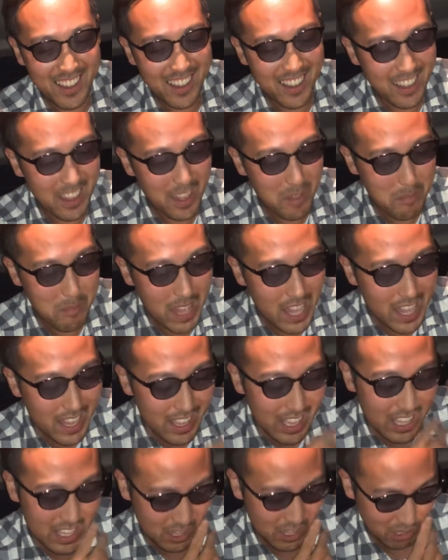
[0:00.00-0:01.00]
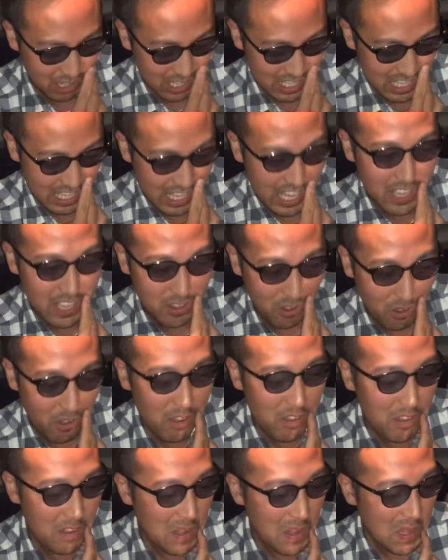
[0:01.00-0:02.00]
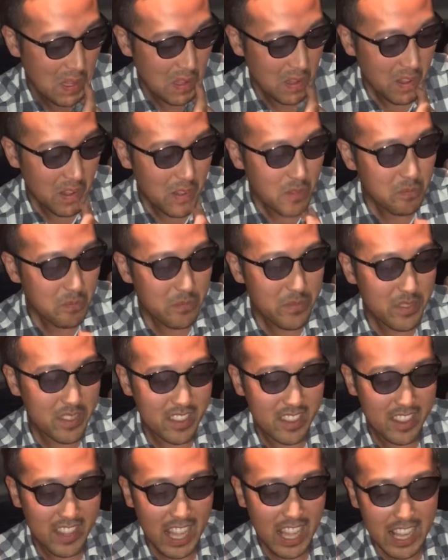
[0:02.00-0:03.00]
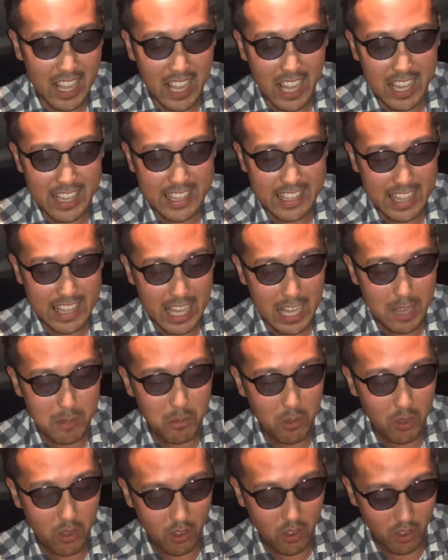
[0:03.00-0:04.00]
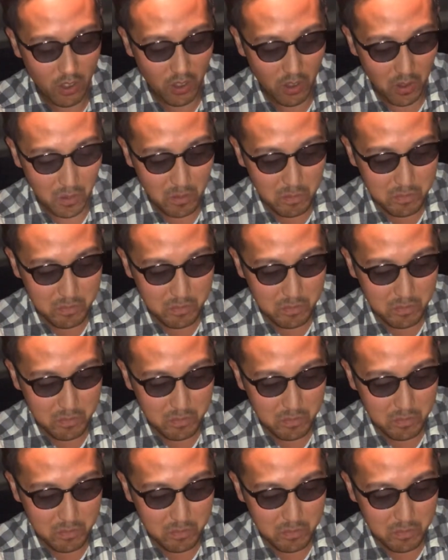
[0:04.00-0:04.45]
え、名言とかじゃないの長いな、も